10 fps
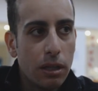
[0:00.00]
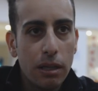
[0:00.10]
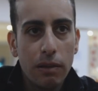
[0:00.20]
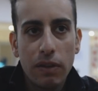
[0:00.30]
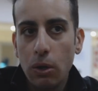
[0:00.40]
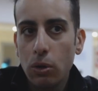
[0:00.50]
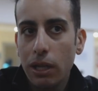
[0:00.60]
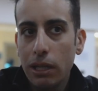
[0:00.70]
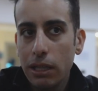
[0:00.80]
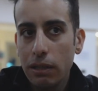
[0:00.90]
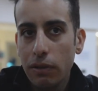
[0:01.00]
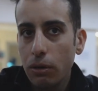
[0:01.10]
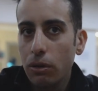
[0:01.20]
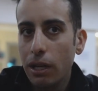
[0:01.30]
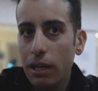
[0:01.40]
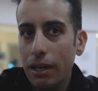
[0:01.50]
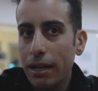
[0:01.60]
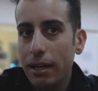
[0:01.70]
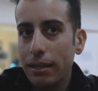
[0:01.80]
Eh, vengo da lì, vengo dalla,